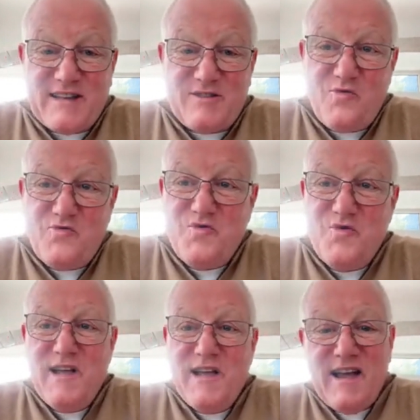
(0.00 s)
être
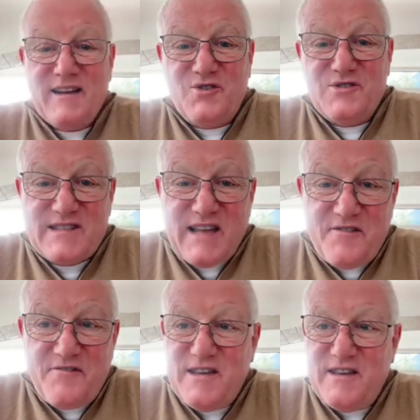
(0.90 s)
vu, être
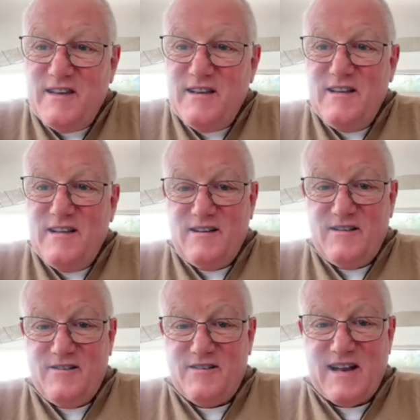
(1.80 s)
servi.
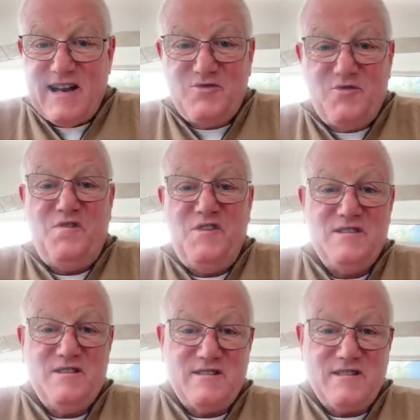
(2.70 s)
Euh, c'est la
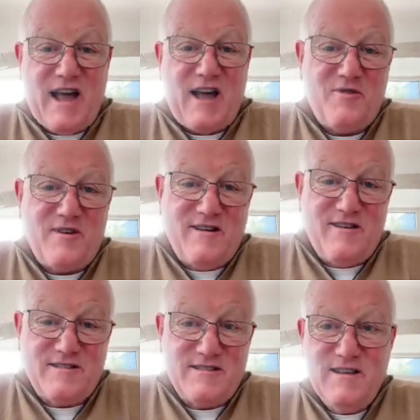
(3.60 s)
suffisance,
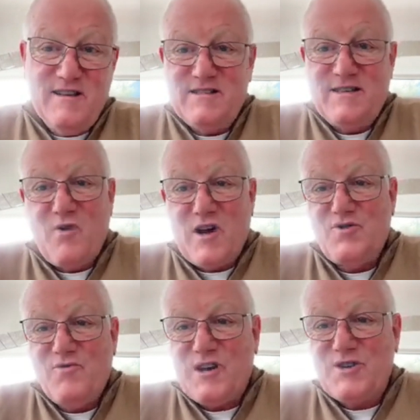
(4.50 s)
l'arrogance. C'est moi,
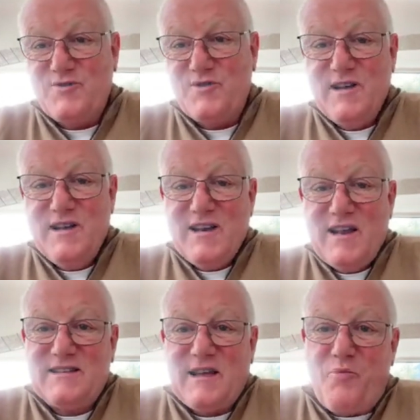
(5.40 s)
je, moi, je.
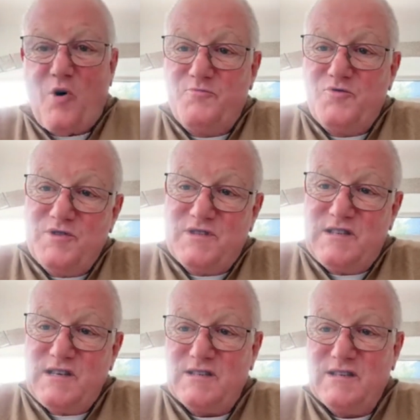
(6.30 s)
sa propre
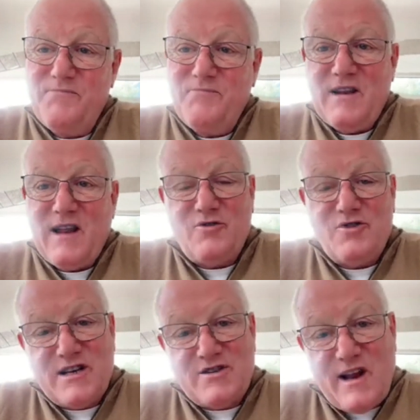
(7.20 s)
justice, la
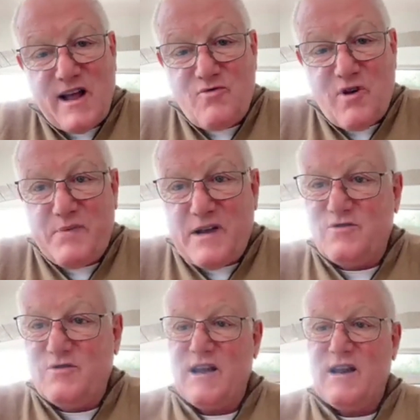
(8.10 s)
recherche de la gloire
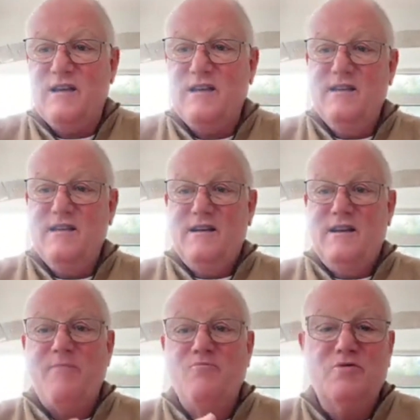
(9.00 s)
personnelle
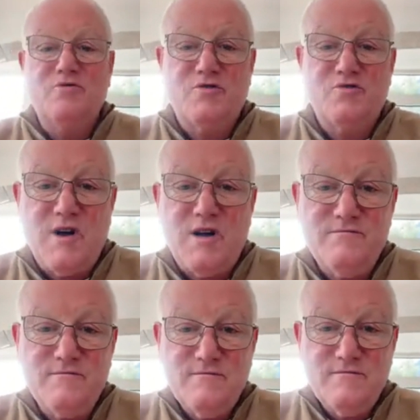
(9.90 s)
l'amour de soi.